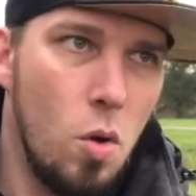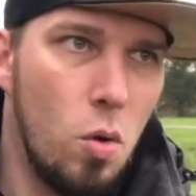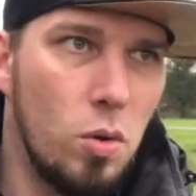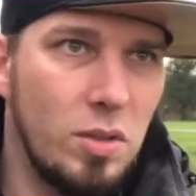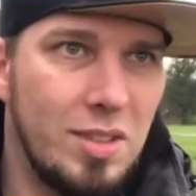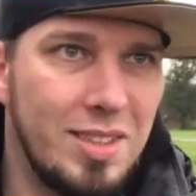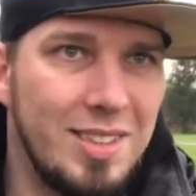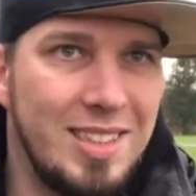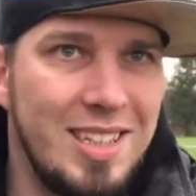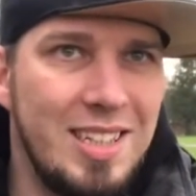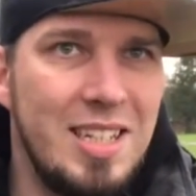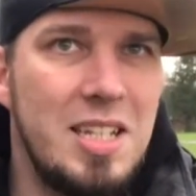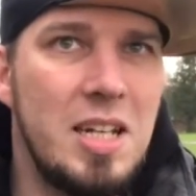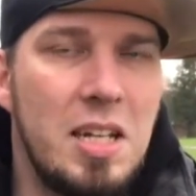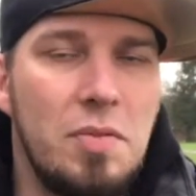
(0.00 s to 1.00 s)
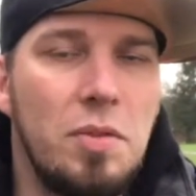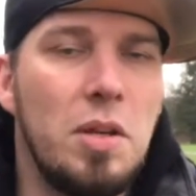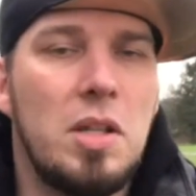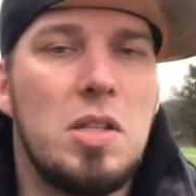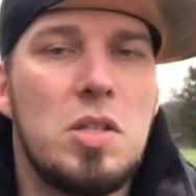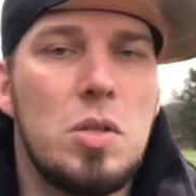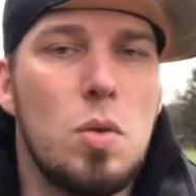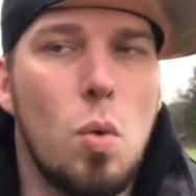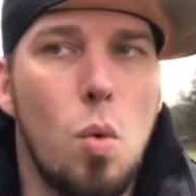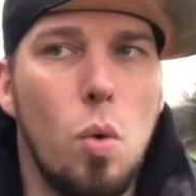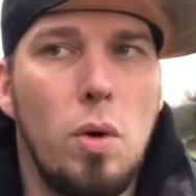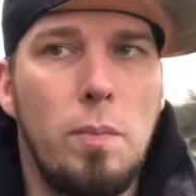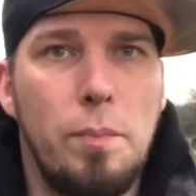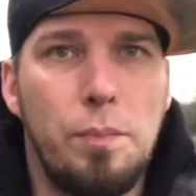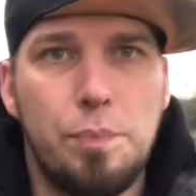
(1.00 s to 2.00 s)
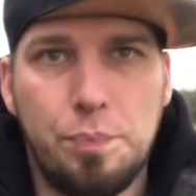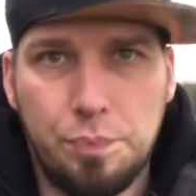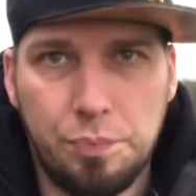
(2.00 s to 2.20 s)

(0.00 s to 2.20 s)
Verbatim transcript: Und in dieser Definition